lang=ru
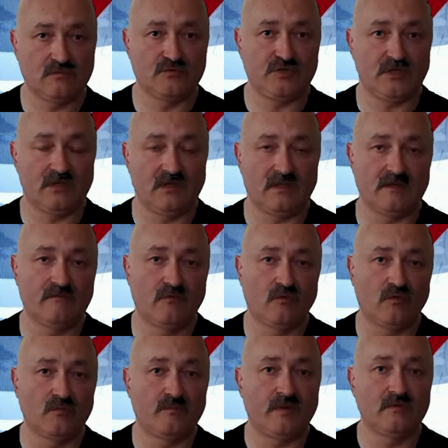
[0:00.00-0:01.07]
случае для
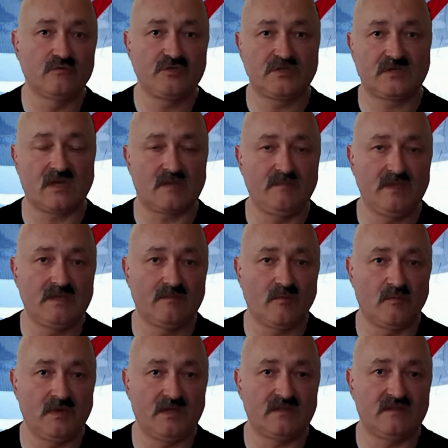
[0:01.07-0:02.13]
него он получит как
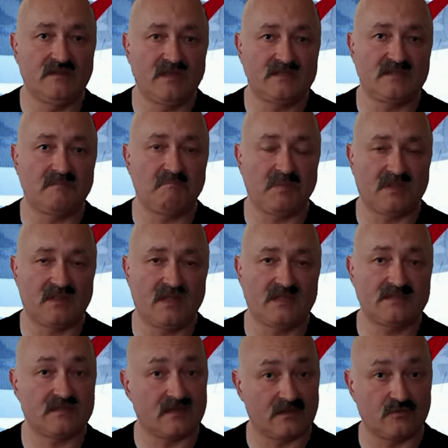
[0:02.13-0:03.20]
минимум лет
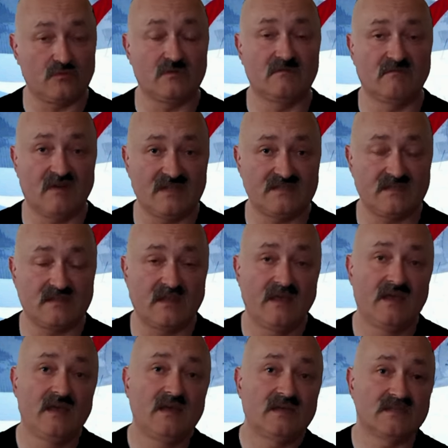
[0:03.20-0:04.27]
10-15, а то и 20
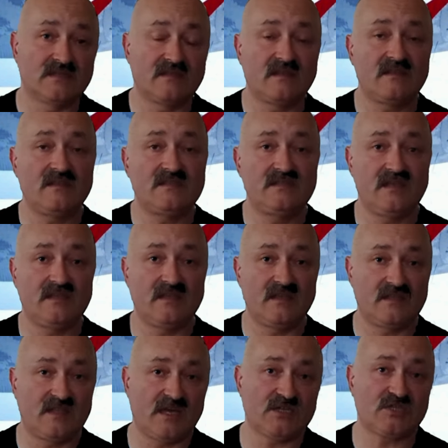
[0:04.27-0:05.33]
за
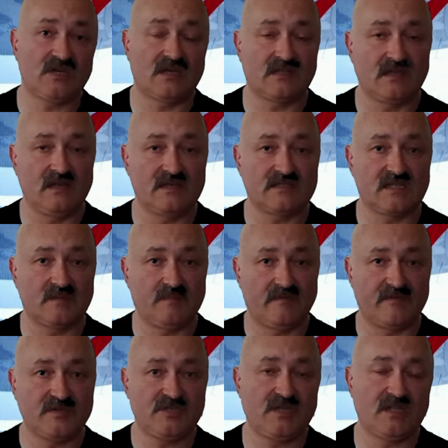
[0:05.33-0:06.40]
нанесение тяжких телесных
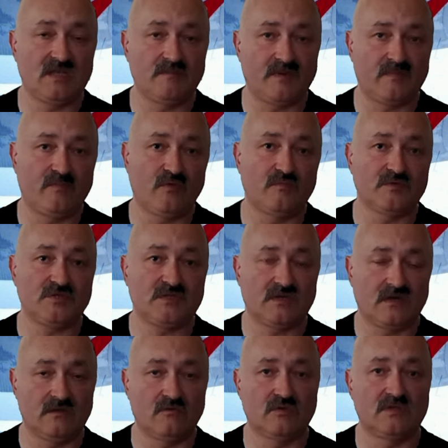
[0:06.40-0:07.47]
повреждений при помощи
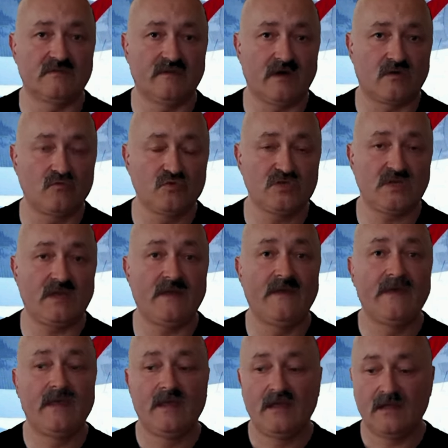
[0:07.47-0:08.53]
холодного
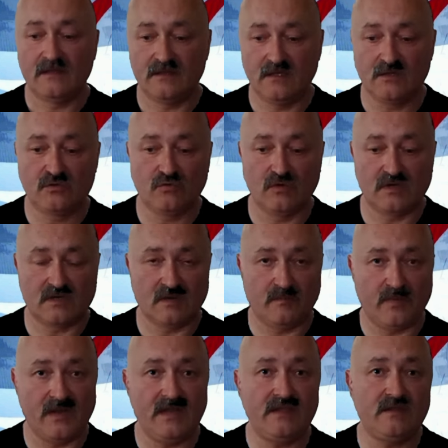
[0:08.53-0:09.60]
оружия – не только
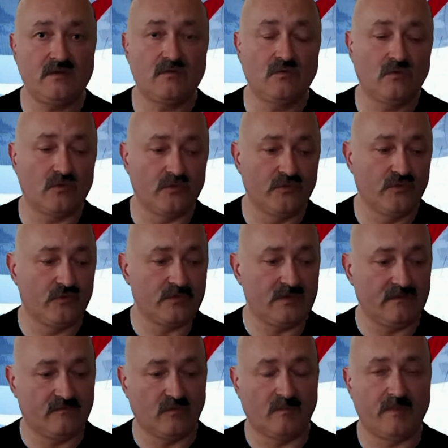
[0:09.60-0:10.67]
политику, но
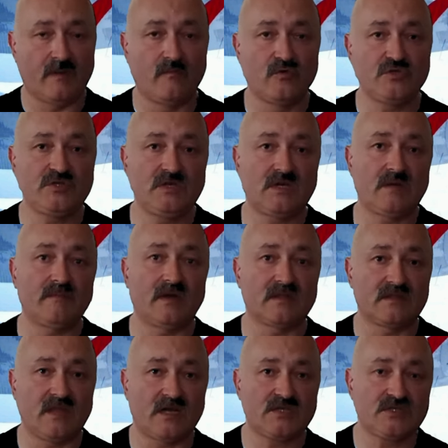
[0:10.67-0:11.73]
его помощникам,
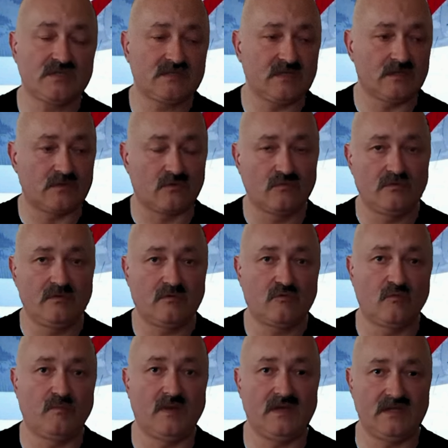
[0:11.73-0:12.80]
а также
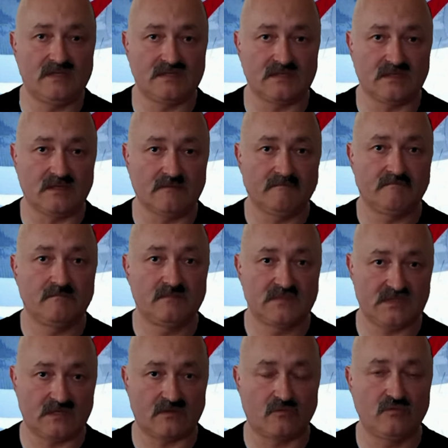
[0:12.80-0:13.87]
сотруднику полиции,
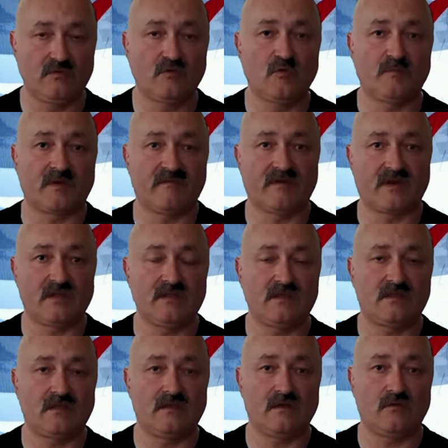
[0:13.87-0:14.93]
сотруднику
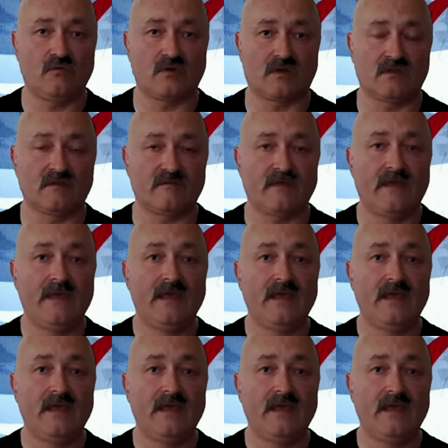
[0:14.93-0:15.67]
правоохранительных органов.